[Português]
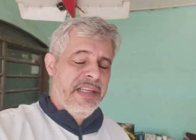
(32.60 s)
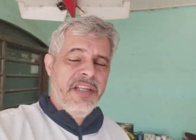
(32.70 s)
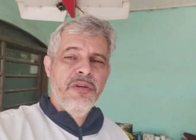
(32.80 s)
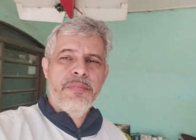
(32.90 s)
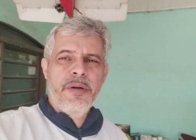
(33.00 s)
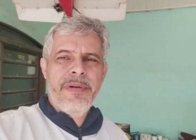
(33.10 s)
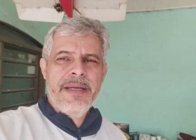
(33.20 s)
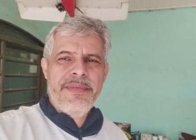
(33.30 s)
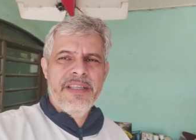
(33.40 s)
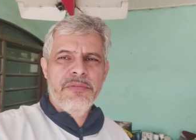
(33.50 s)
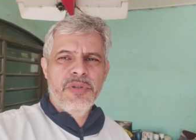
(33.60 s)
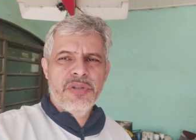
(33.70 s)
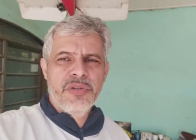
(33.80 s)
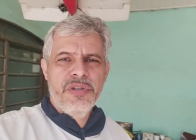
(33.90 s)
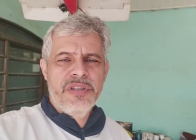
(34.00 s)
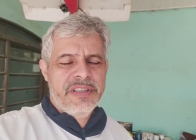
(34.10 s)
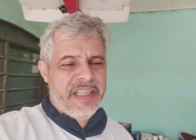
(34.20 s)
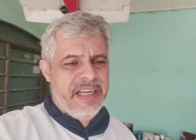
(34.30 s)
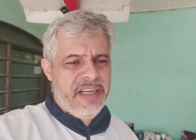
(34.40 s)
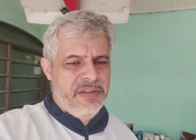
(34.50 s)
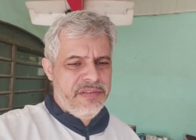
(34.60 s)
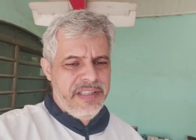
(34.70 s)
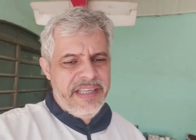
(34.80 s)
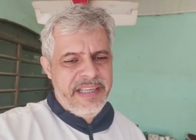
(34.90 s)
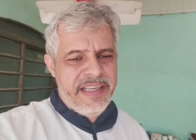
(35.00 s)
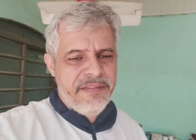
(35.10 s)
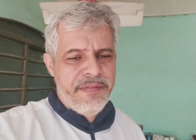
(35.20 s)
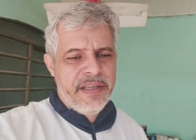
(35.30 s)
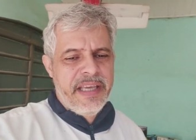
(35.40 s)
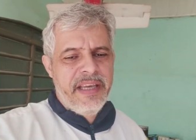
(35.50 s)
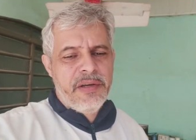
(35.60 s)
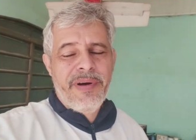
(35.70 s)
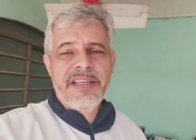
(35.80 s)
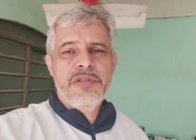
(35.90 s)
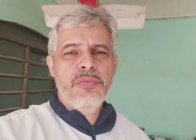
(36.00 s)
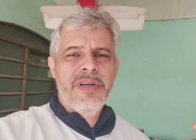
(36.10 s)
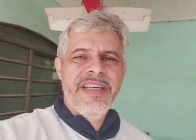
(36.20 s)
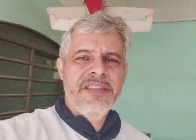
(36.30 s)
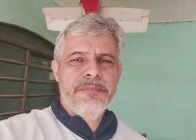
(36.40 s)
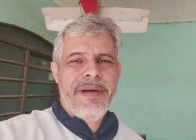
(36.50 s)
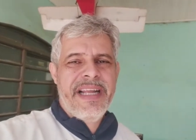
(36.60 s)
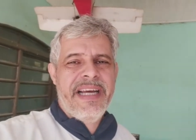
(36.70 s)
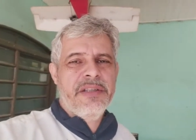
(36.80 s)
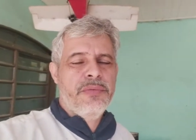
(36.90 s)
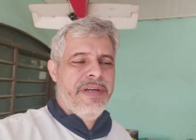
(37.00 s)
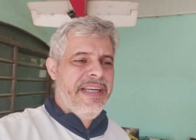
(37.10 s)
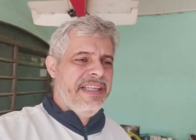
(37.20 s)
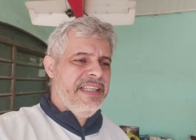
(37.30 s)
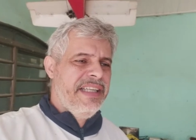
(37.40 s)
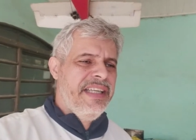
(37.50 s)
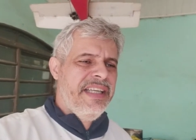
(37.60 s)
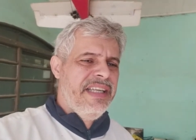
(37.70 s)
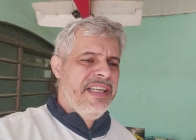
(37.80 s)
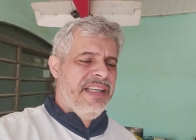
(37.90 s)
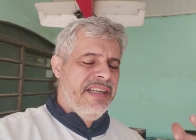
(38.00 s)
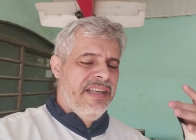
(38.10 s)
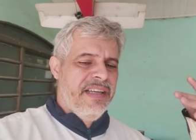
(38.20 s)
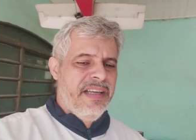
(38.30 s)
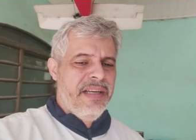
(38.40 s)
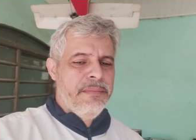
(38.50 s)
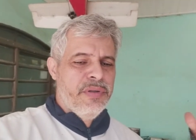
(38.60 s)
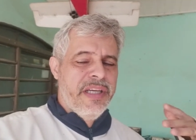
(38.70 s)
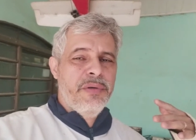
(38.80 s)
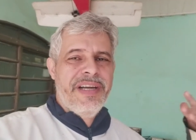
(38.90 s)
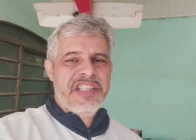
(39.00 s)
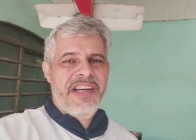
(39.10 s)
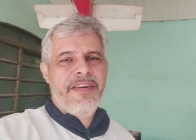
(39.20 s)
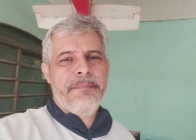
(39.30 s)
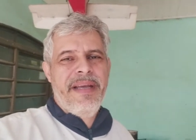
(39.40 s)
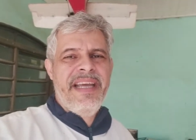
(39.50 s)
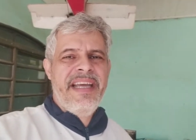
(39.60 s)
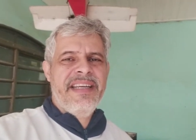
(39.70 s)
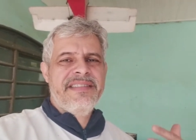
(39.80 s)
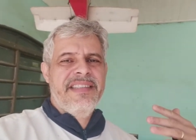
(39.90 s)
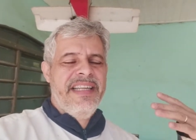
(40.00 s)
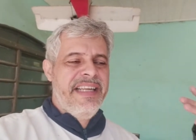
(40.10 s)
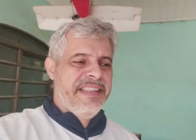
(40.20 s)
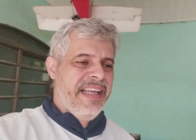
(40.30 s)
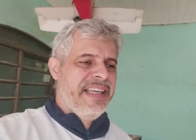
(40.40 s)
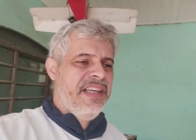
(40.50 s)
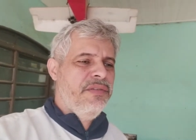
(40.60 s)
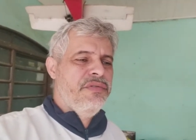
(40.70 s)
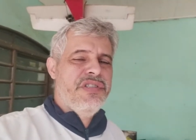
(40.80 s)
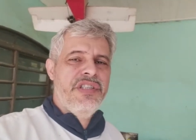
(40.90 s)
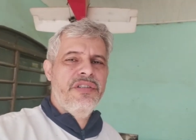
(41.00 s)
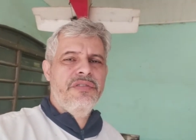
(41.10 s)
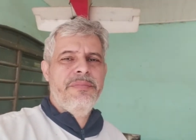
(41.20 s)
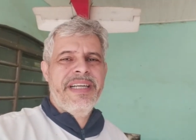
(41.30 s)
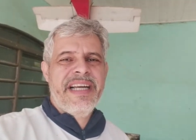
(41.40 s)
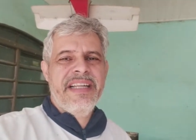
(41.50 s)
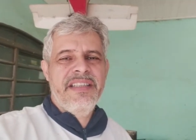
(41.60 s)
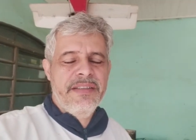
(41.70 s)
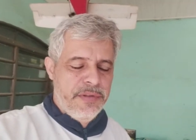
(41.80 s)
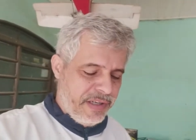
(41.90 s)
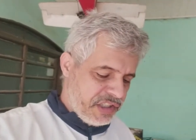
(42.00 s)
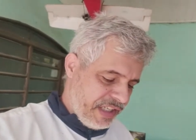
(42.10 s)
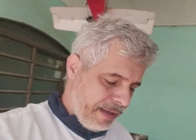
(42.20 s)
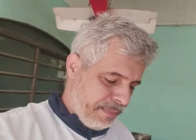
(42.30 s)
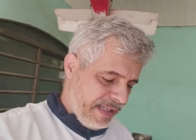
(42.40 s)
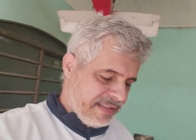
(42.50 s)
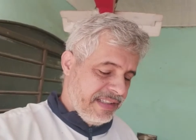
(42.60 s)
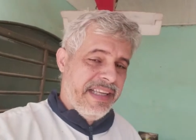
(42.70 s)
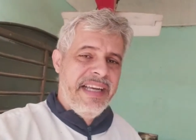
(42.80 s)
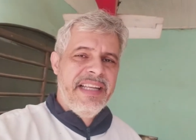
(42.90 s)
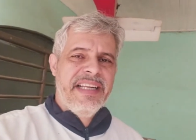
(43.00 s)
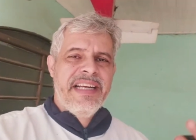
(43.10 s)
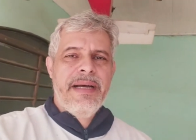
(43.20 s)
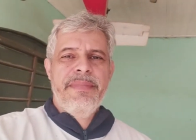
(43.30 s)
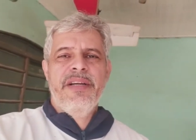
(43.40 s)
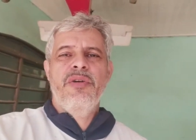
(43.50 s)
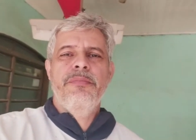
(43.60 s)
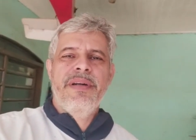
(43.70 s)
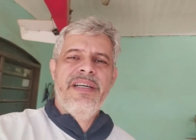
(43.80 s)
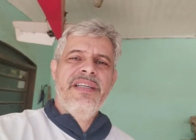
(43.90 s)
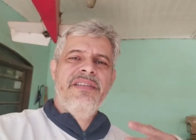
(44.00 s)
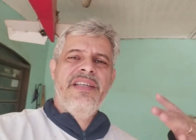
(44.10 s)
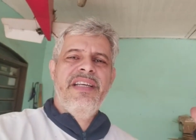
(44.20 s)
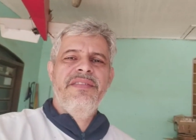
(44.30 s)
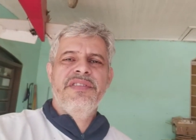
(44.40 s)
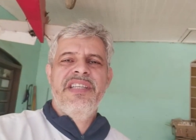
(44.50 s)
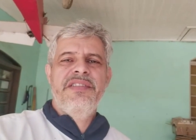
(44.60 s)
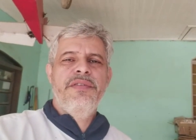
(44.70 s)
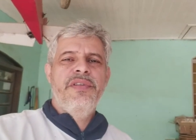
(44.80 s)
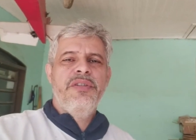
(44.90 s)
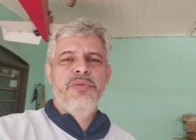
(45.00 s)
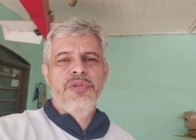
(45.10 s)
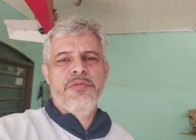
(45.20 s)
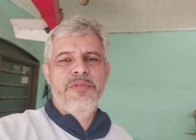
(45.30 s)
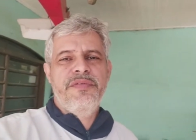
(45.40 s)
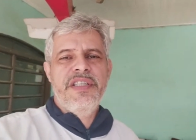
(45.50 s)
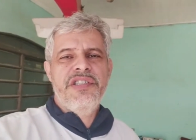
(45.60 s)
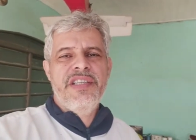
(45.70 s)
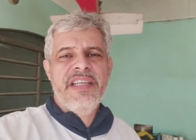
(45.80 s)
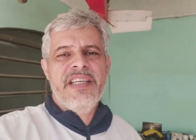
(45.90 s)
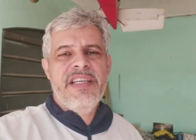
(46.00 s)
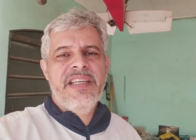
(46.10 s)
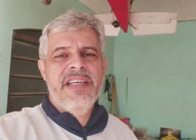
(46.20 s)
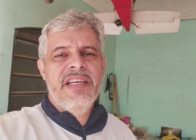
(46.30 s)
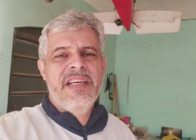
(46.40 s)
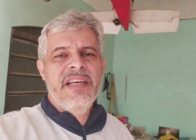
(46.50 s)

Deu um probleminha no motor tal, né? E fiquei quase um ano parado com ela aí, porque não achava peça, né? Até que um dia eu, no Mercado Livre eu achei a peça dela, acabei comprando e vocês viram aí no último vídeo aí que